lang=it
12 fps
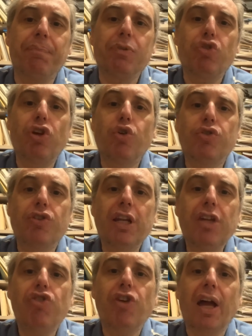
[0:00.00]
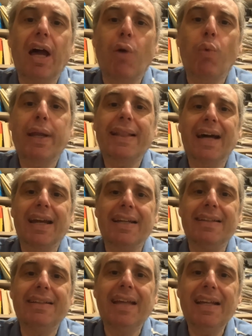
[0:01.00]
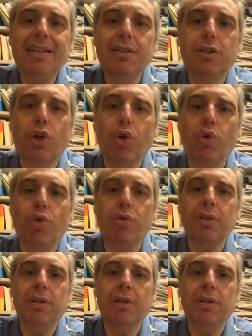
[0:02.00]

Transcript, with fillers: ci costringe a guardare dentro